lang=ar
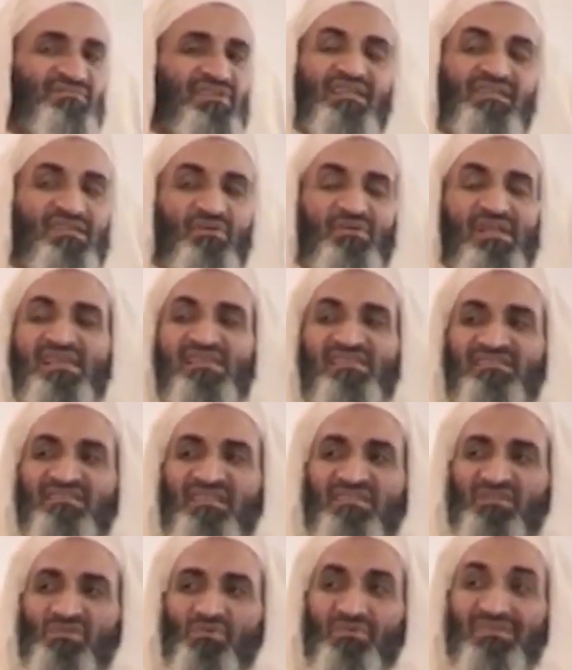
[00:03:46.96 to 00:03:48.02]
فإنه لا
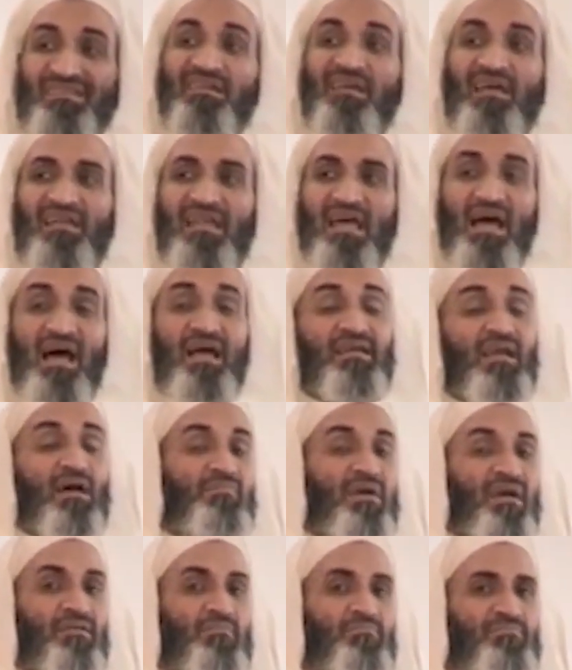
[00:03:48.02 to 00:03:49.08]
يستطيع الإقلاع
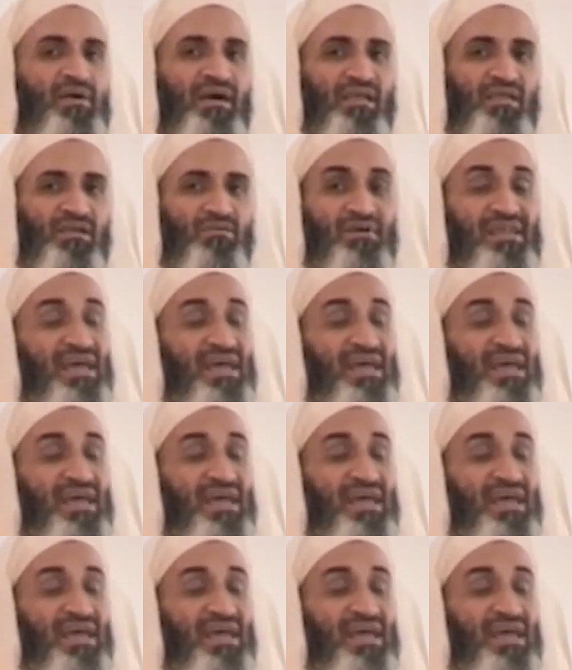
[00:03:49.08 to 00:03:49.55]
كما ينبغي